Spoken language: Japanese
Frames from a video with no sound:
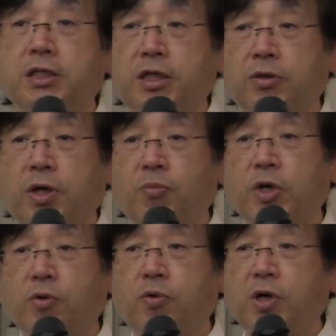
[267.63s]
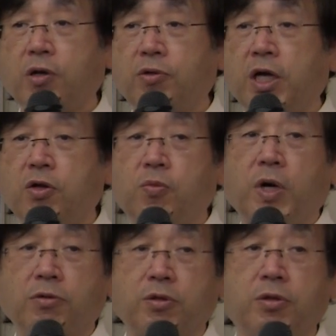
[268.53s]
あのあんまり効果のないの
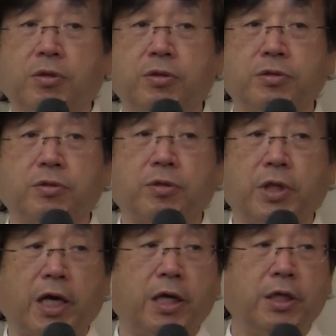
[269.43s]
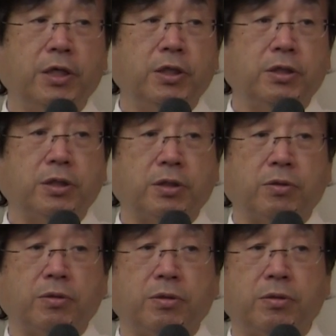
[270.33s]
もあるということであ
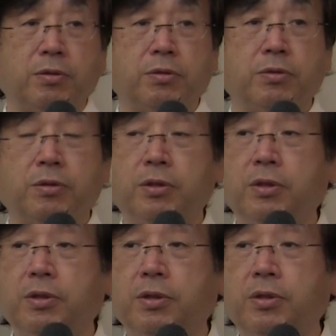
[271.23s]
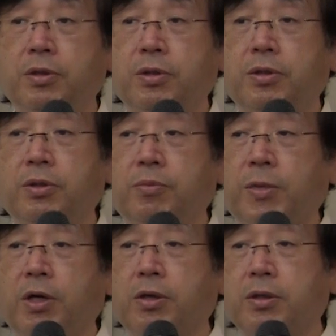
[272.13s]
の
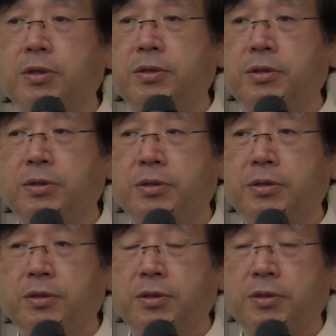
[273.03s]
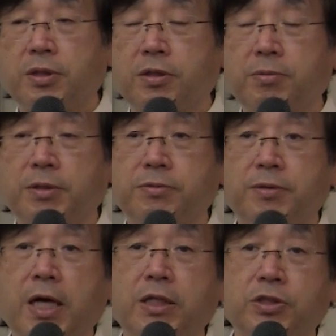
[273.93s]
まあ例えば
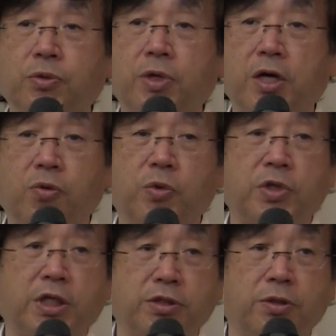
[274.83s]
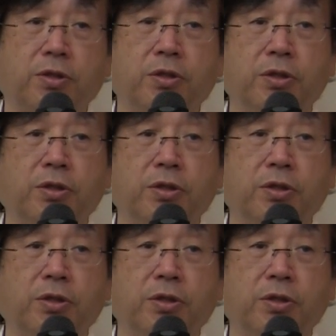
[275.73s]
不安障害を持った人